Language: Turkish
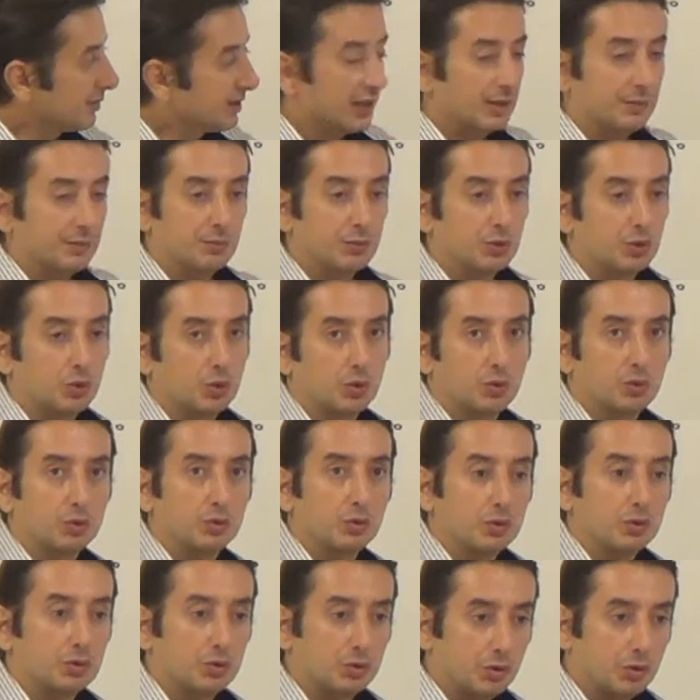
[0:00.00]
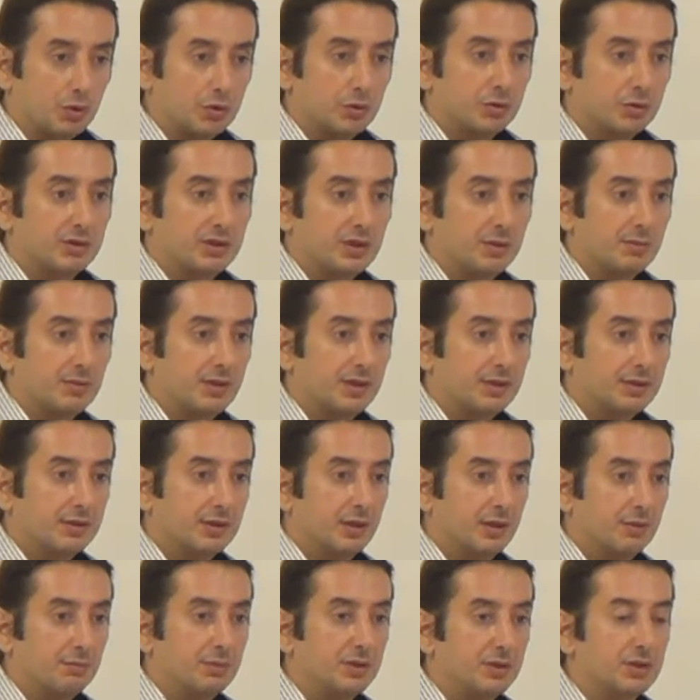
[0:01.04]
69 olsun onluk
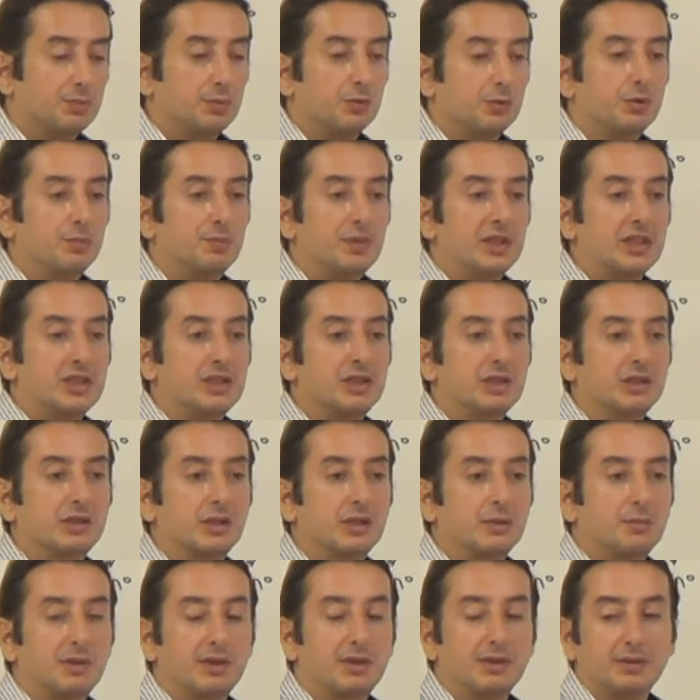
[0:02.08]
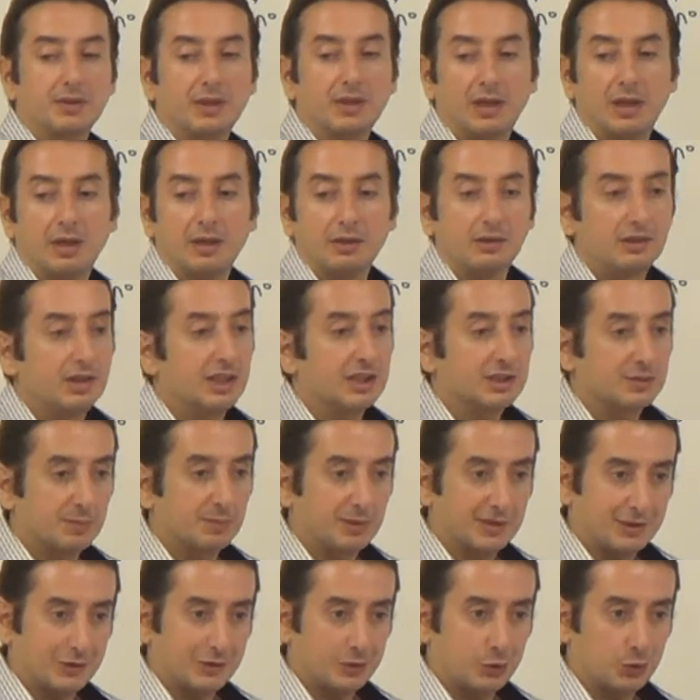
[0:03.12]
tabanda. Biz bunu beşlik tabanda
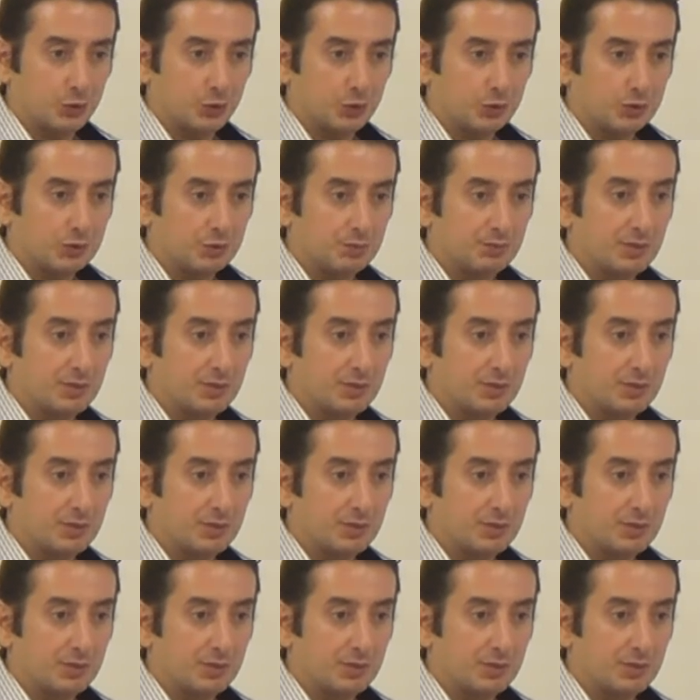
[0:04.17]
yazmak istiyoruz.